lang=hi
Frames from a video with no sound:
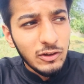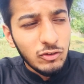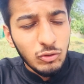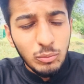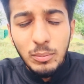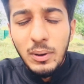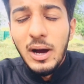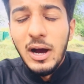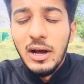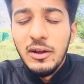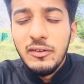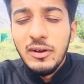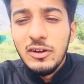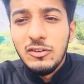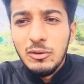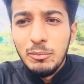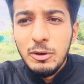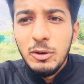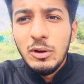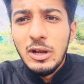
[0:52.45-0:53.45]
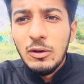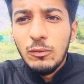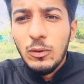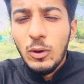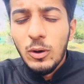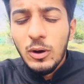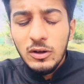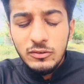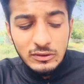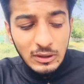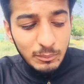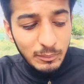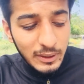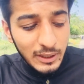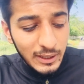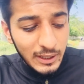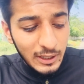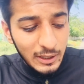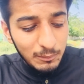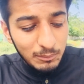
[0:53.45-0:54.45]
जुम्मा आज है जबरी वाला ब्लॉग असल
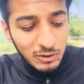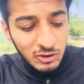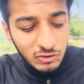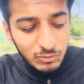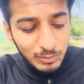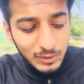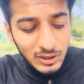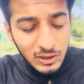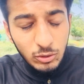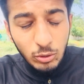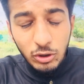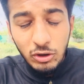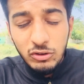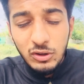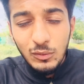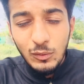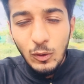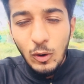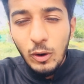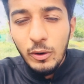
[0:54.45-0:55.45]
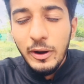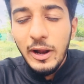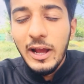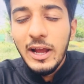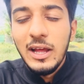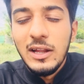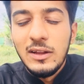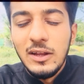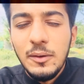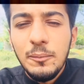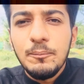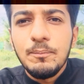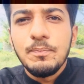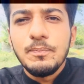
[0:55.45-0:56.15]
में बीच में थोड़े से ब्लॉग रह गए थे